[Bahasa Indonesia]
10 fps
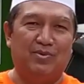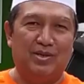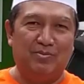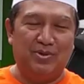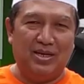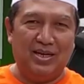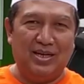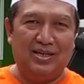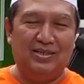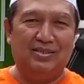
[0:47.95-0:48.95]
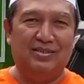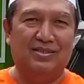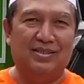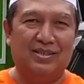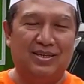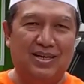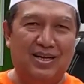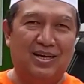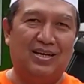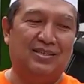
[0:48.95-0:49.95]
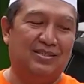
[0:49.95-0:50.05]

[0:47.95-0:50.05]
Mudah-mudahan segera